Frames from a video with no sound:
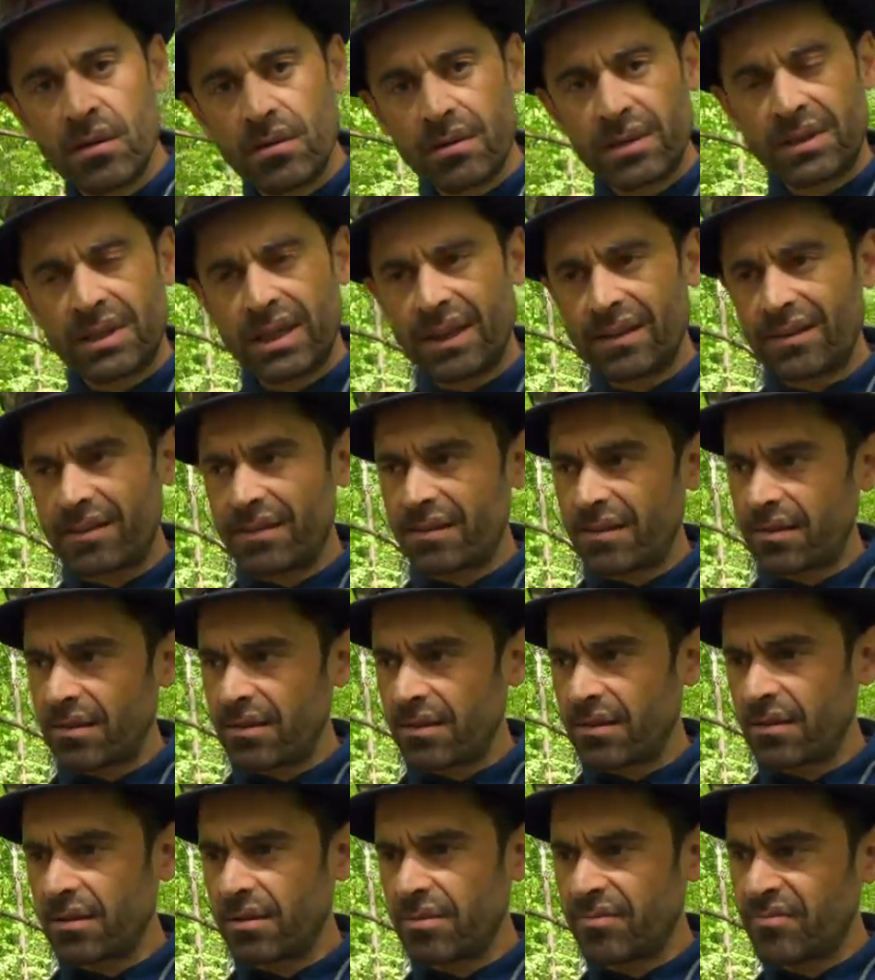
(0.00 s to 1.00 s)
Und das
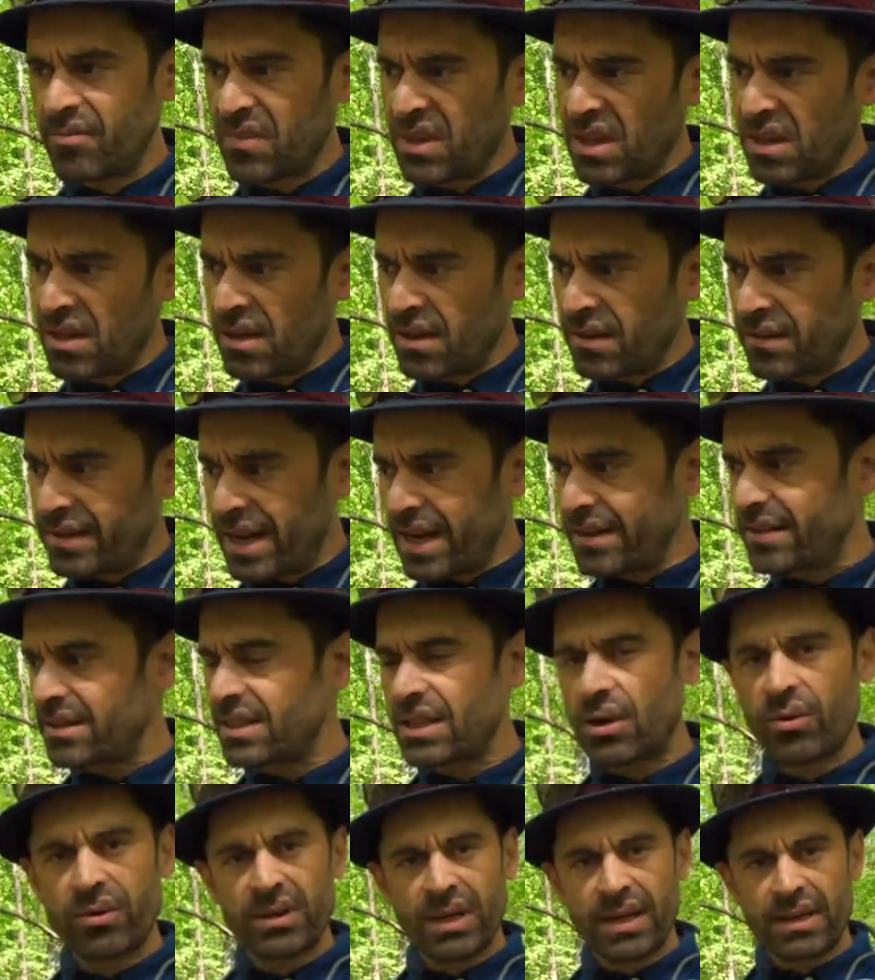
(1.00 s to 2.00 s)
äh, zeigt
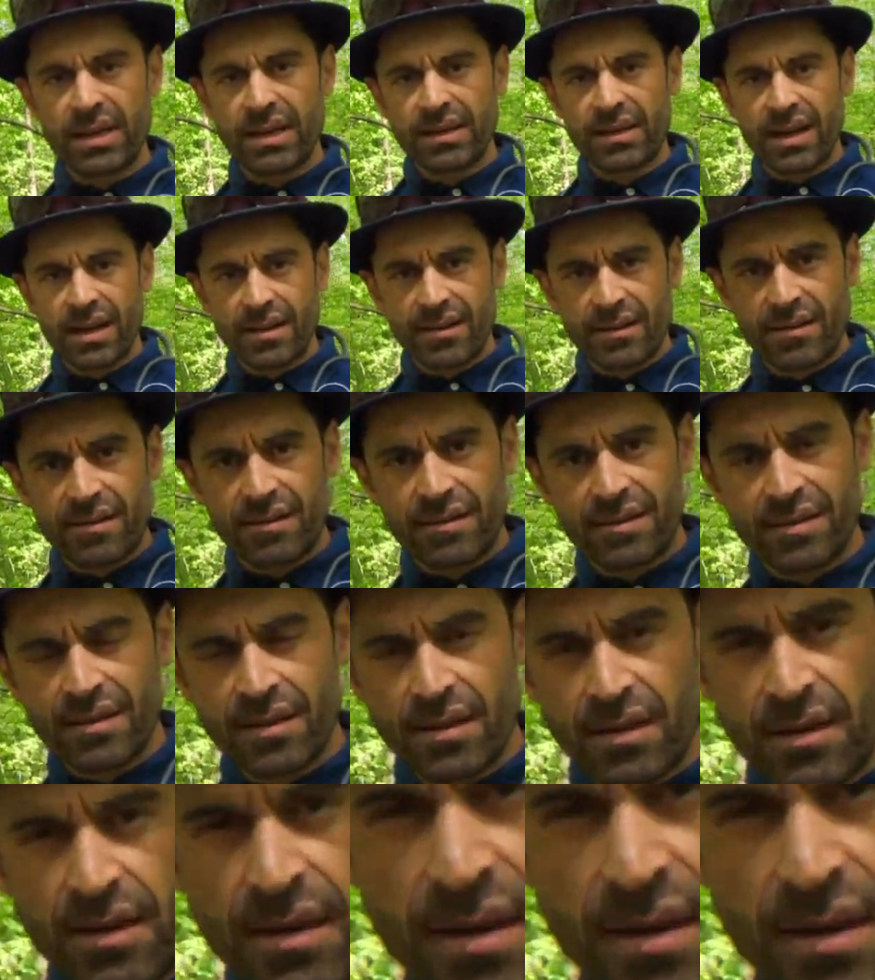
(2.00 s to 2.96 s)
sich auch in einer ganz